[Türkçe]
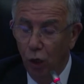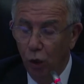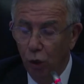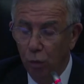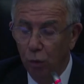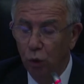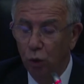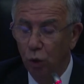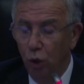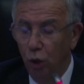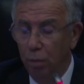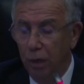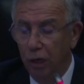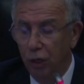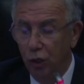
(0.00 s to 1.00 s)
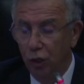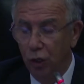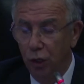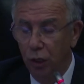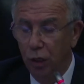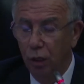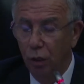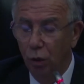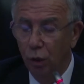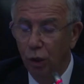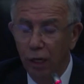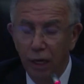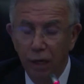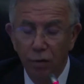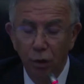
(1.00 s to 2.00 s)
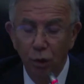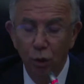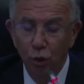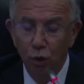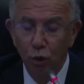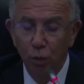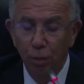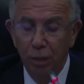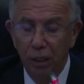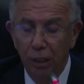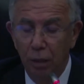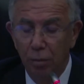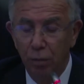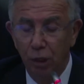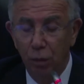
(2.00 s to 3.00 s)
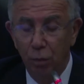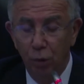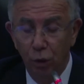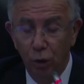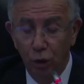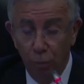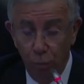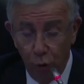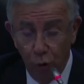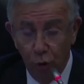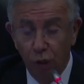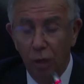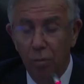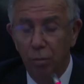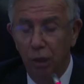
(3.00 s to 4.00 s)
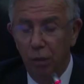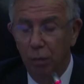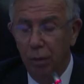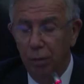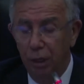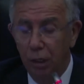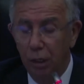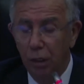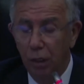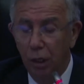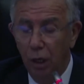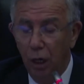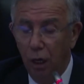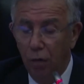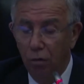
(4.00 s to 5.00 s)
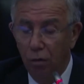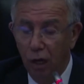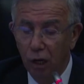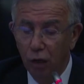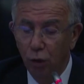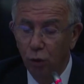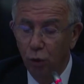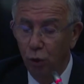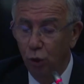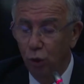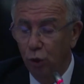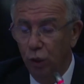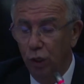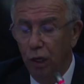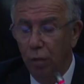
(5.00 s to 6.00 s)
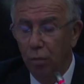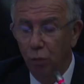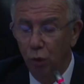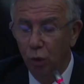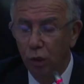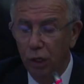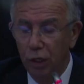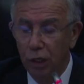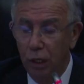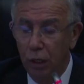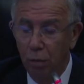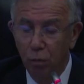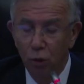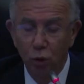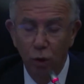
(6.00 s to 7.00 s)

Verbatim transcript: umut dolu bakışını, onu evde üşütmeden bir büyüten bir babanın vakır duruşunu en büyük kazanımız